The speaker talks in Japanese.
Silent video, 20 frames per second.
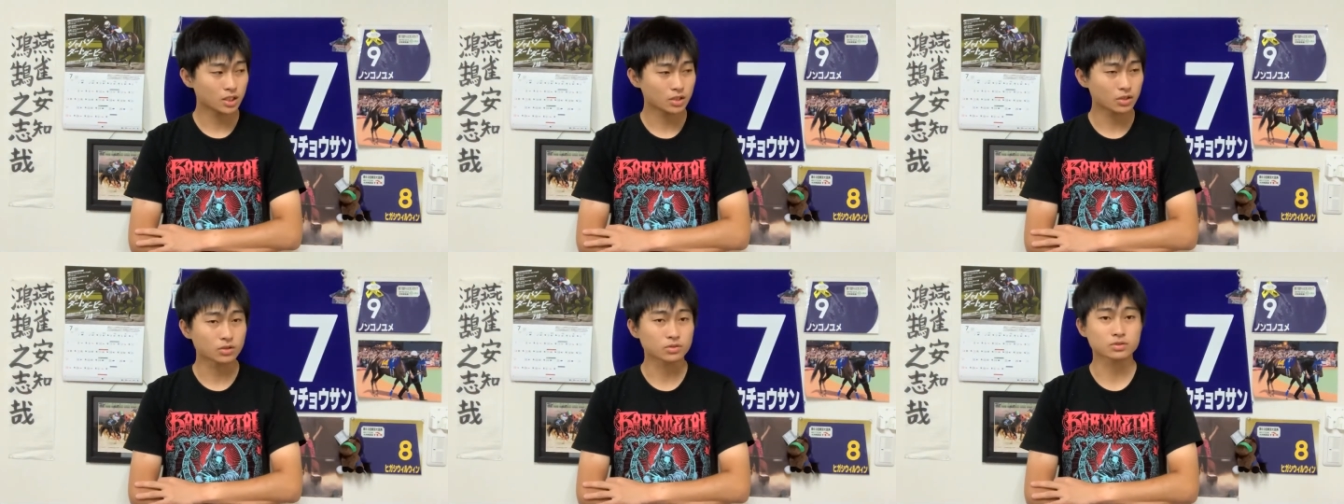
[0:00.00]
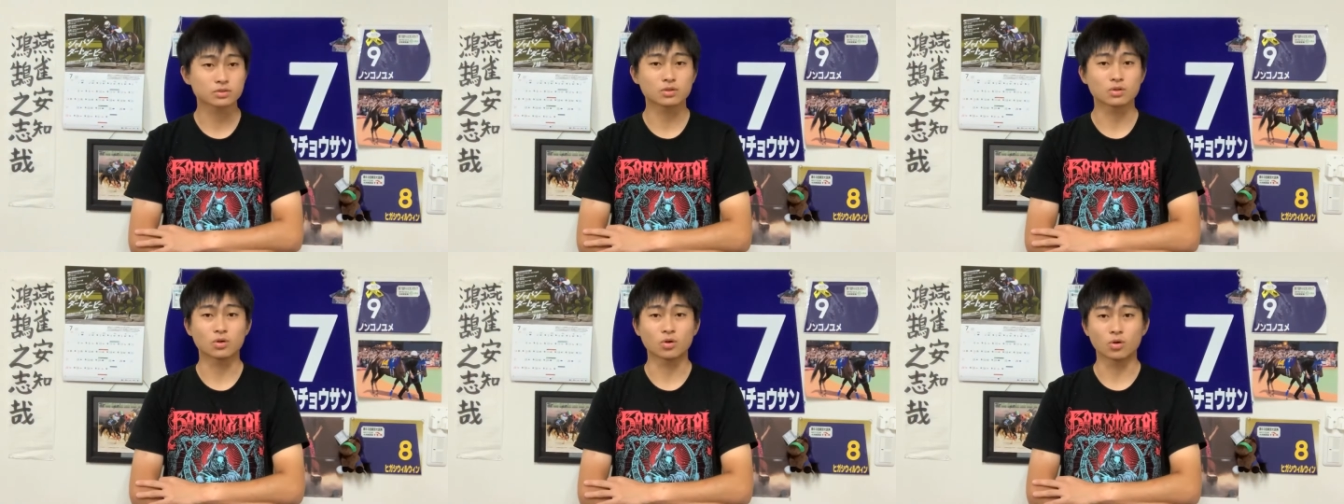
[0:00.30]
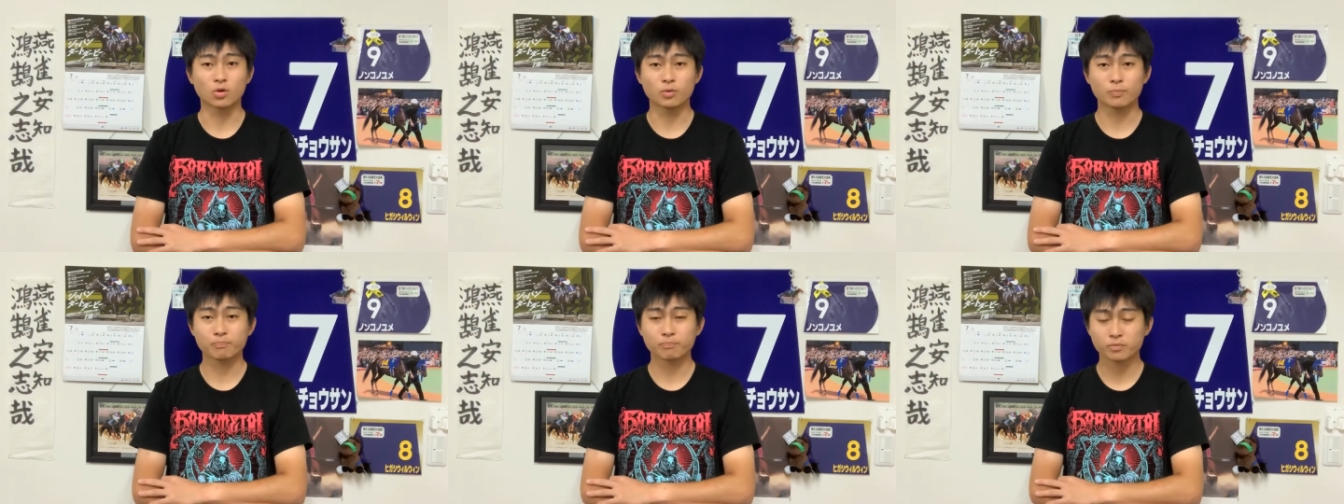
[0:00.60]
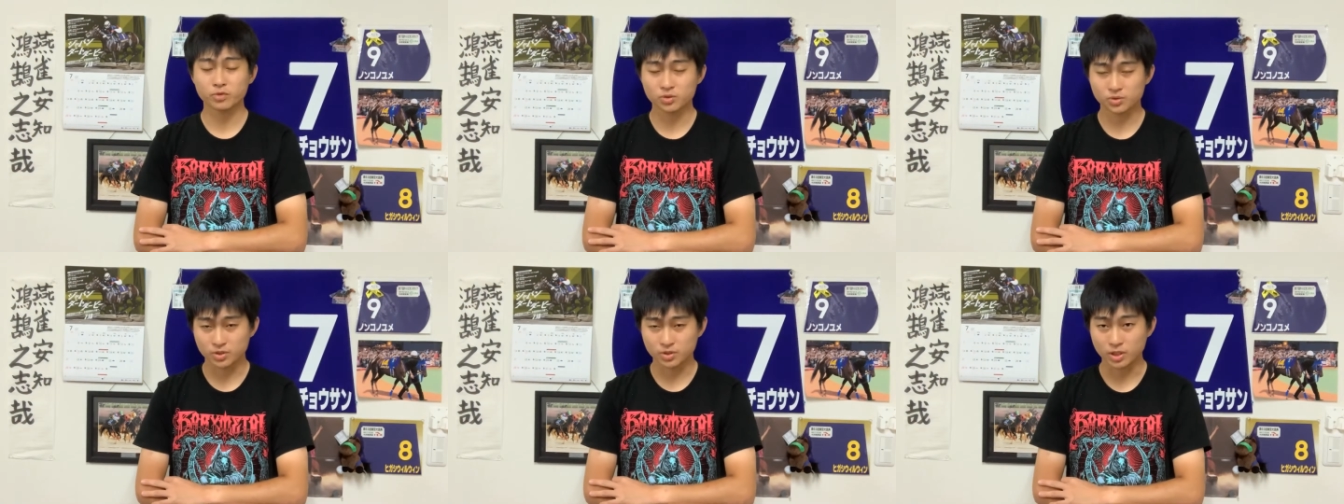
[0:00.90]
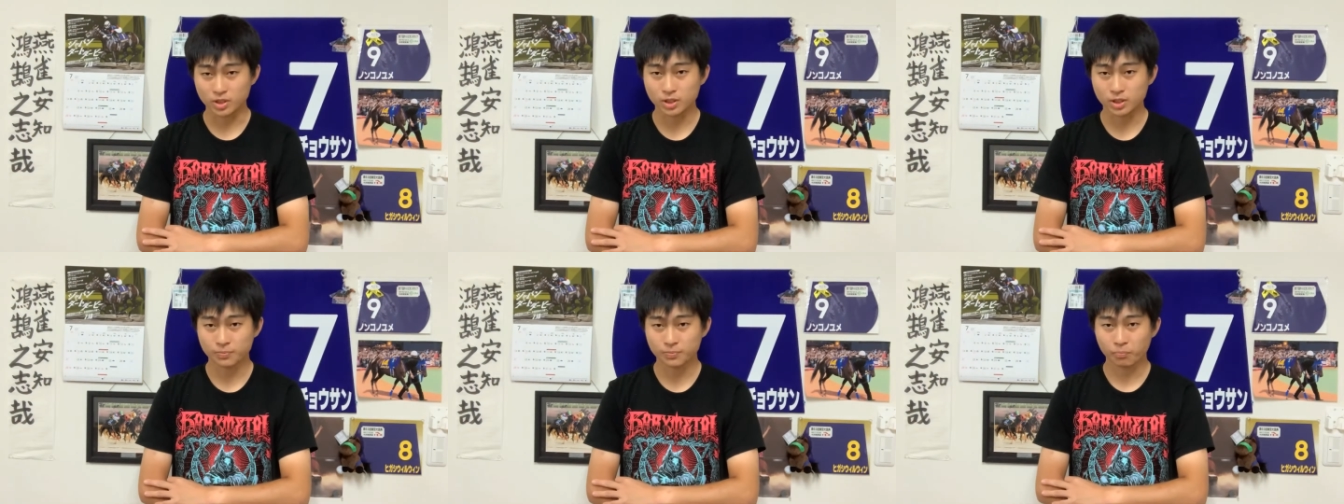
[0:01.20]
予想をぜ
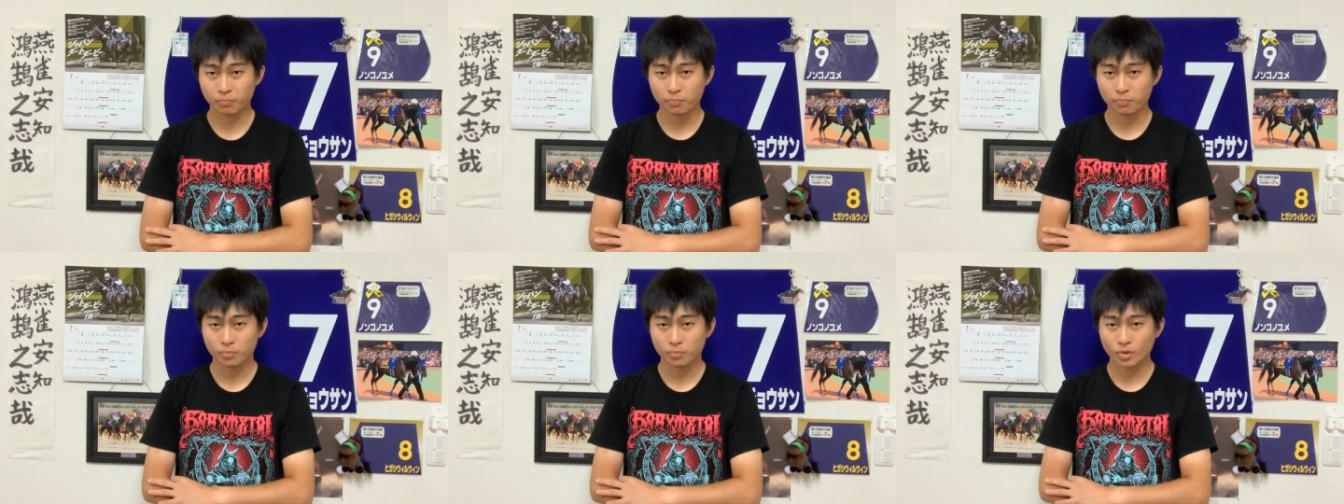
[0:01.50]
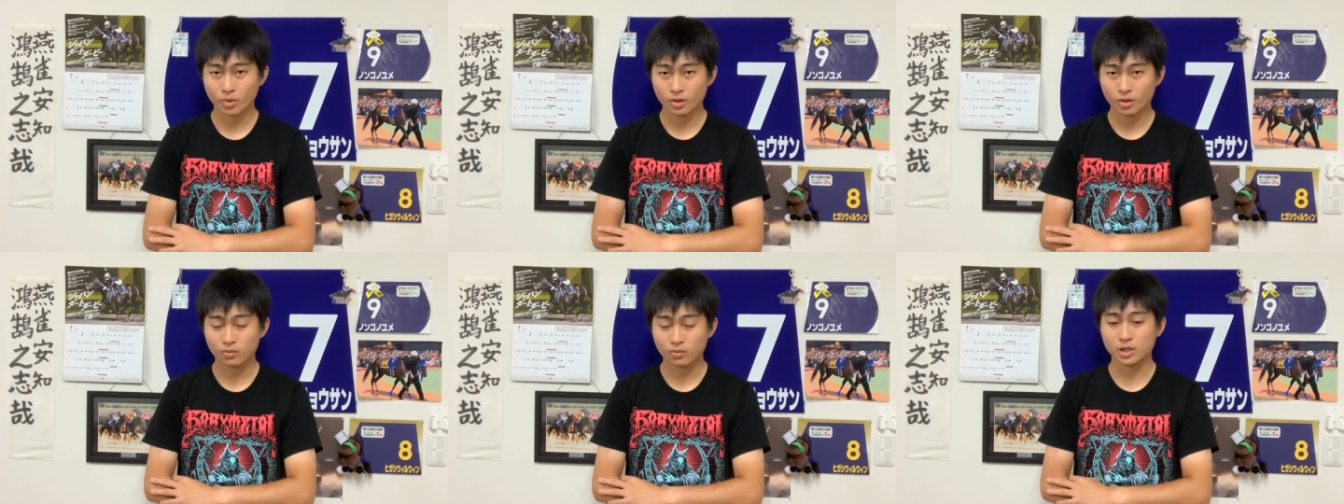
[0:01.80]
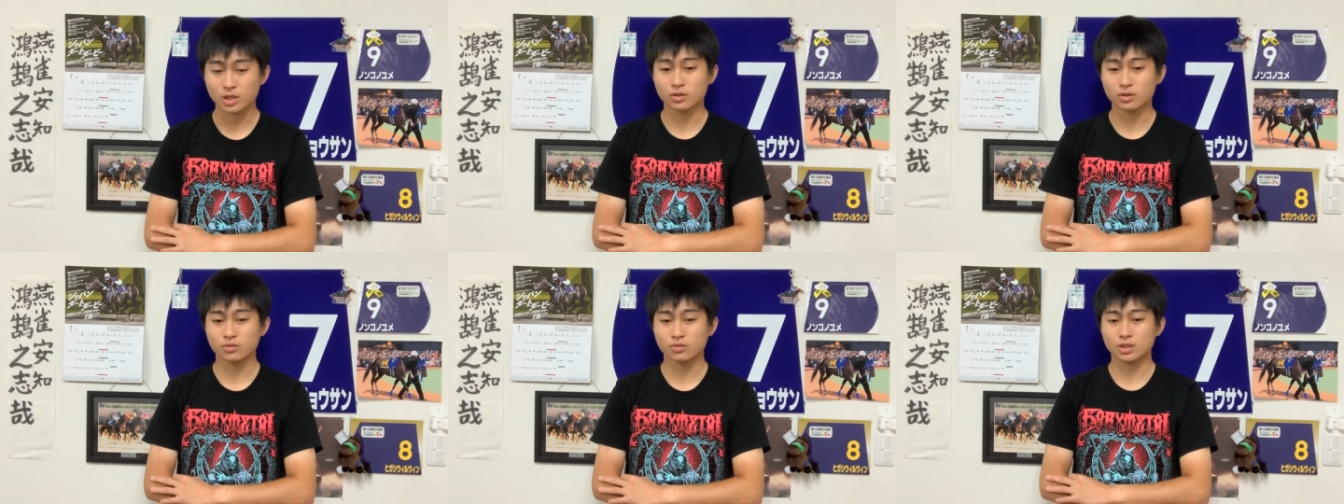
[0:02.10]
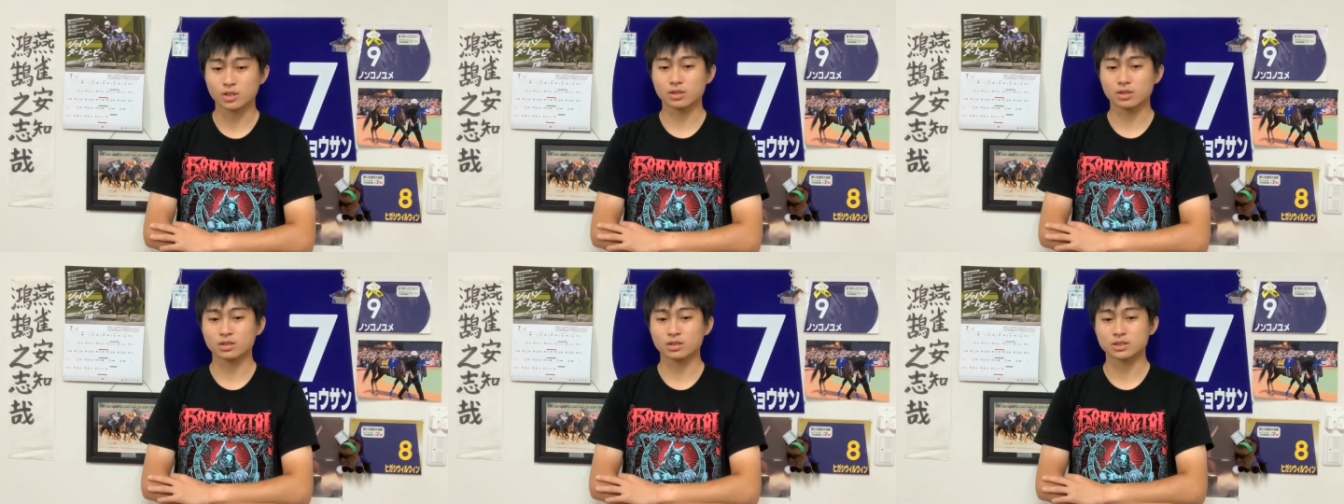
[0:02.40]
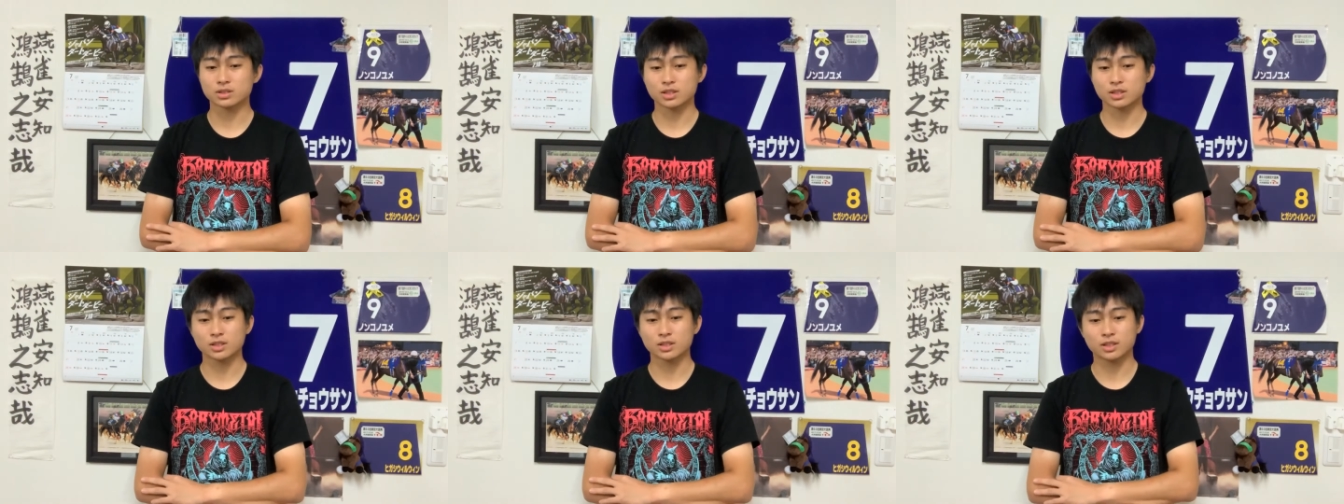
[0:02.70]
ひこの後ご覧くだ
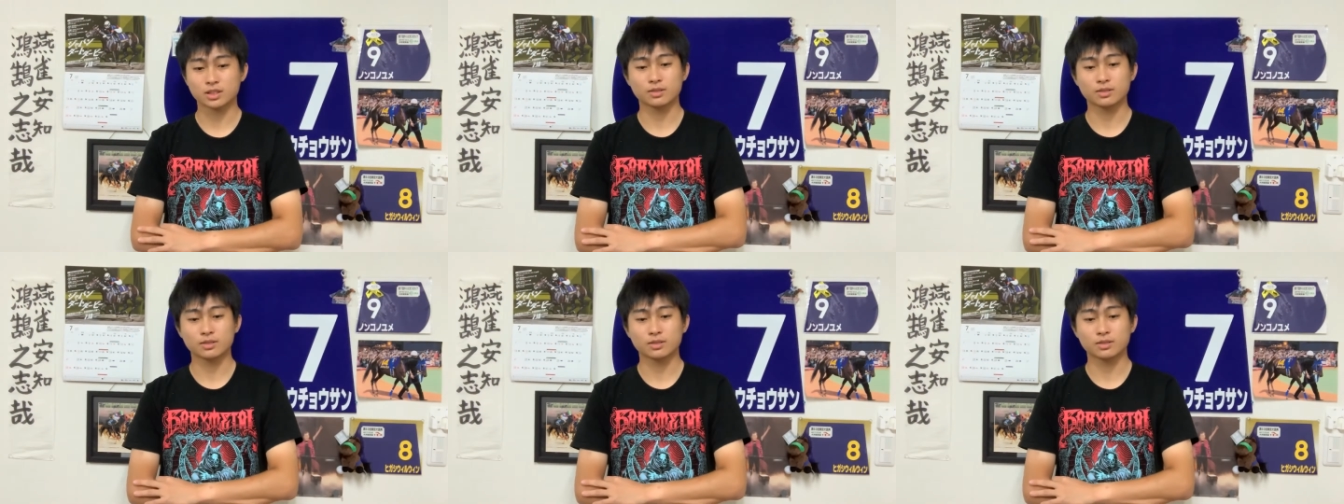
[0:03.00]
さいね。